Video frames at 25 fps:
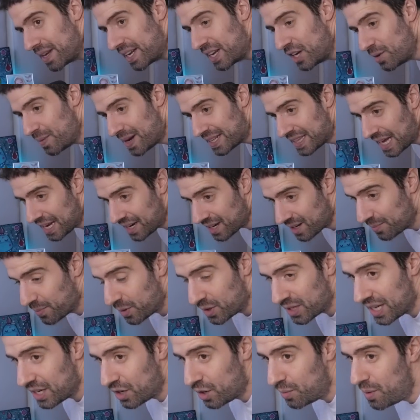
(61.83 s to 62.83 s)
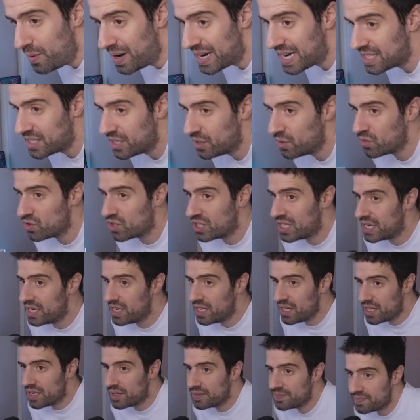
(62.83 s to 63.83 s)
quiero matar, porque ¿cómo van a hacer un
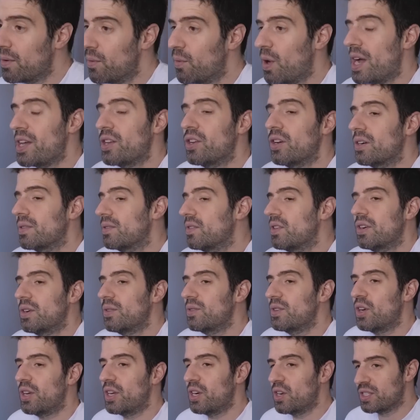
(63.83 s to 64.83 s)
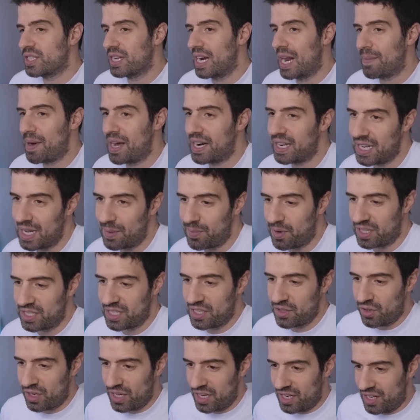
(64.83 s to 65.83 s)
jean? Ay, no, no, quiero decir la marca porque
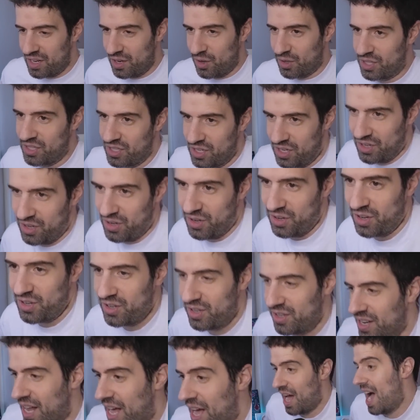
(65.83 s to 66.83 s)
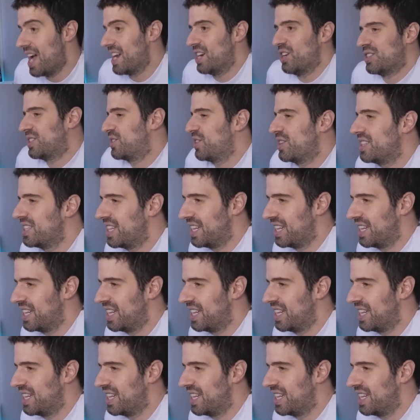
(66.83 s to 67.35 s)
siento que los... los ay, los estoy,